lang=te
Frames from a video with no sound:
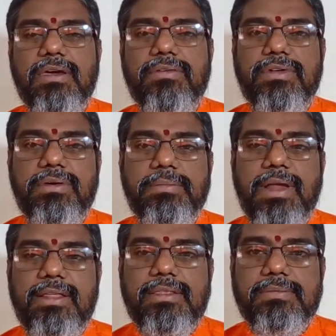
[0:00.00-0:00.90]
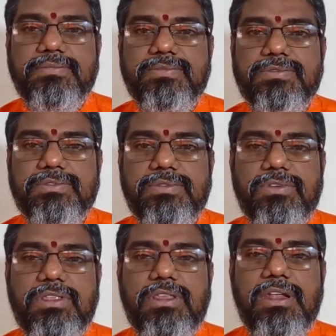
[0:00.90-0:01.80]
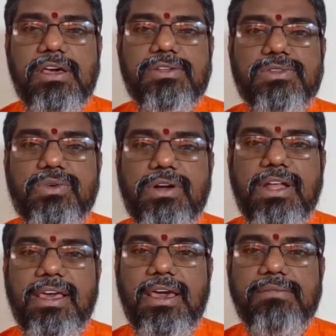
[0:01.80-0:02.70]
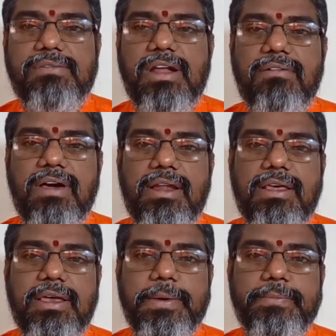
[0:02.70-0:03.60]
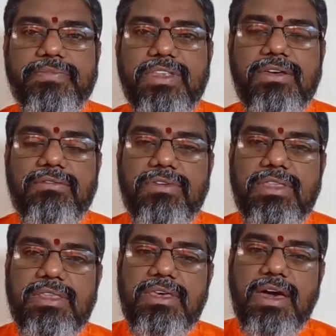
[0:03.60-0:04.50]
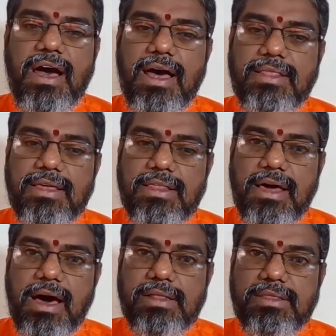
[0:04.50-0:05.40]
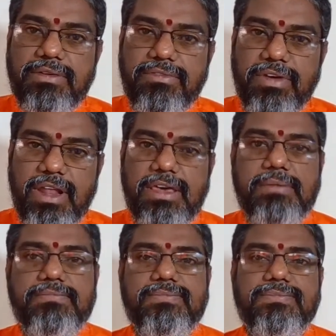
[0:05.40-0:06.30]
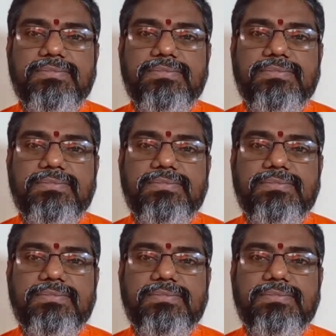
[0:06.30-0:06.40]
ఏమిటి ఫలితం విద్య నేర్చుకుంటే ఏం రావాలి విద్యా దదాతి వినయం